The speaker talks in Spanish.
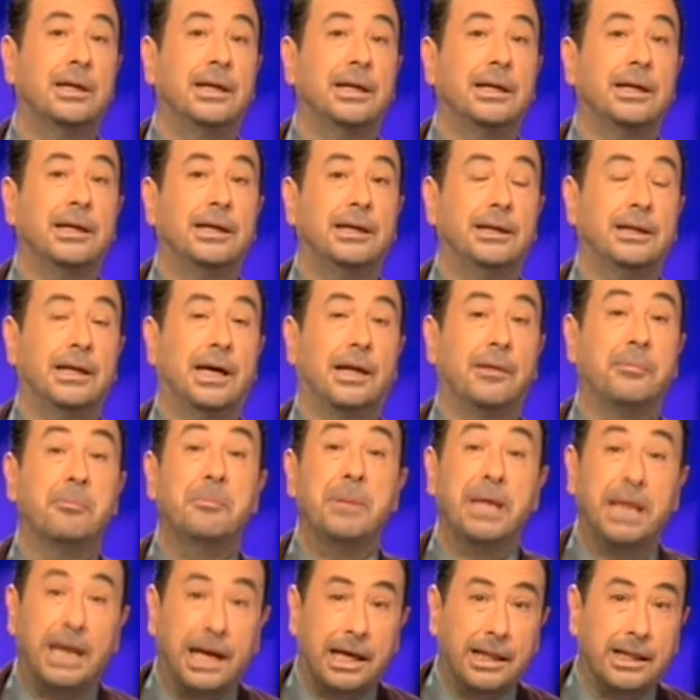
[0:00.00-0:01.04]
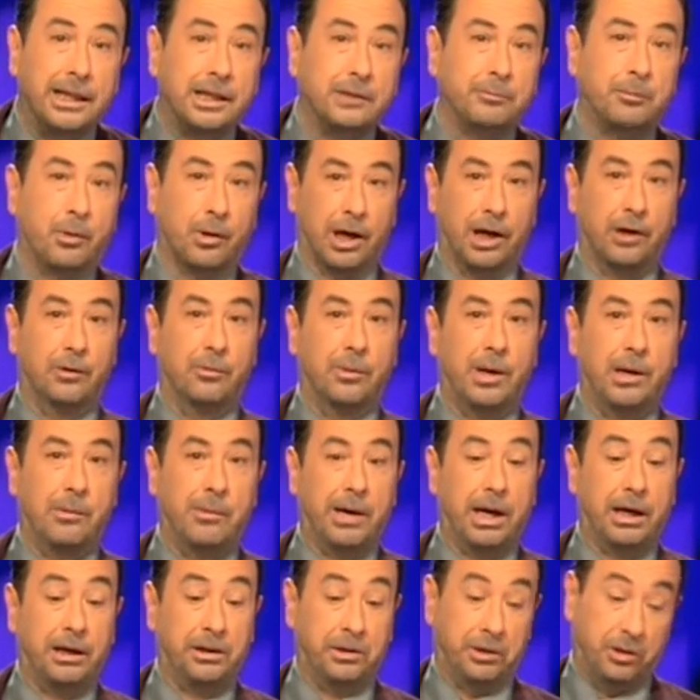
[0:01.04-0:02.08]
y admiradas por la Nouvelle
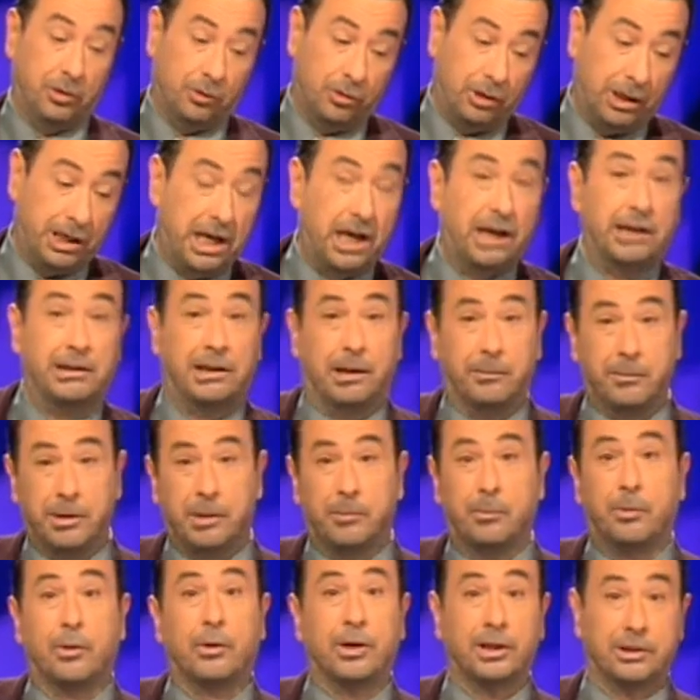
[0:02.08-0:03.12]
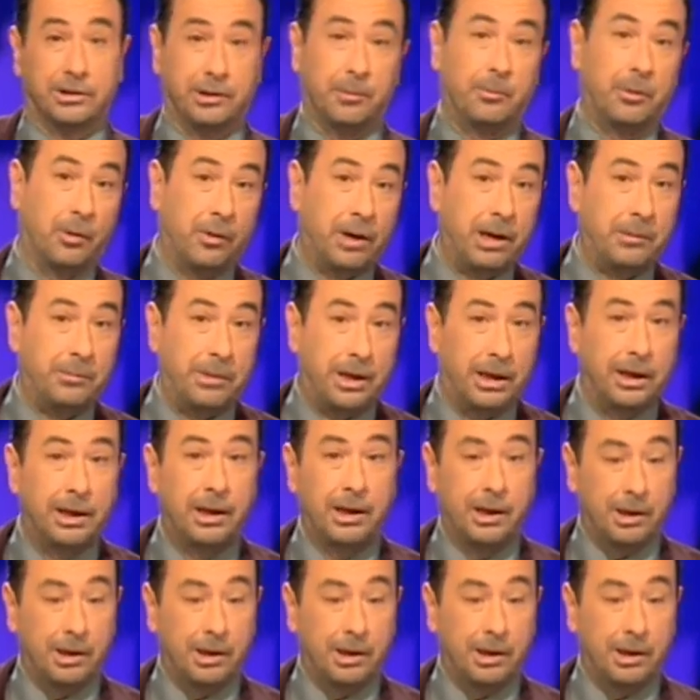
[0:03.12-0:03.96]
Vague y yo diría que también por este programa,